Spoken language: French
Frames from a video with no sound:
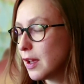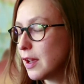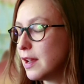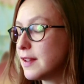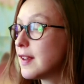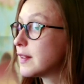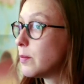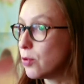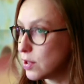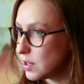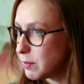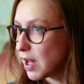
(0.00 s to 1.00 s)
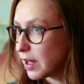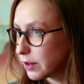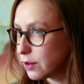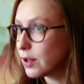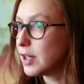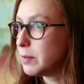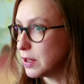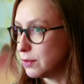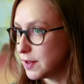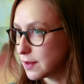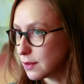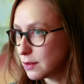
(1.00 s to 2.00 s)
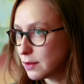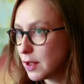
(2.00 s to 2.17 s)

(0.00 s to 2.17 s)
et ça, ça peut être libérateur et épanouissant.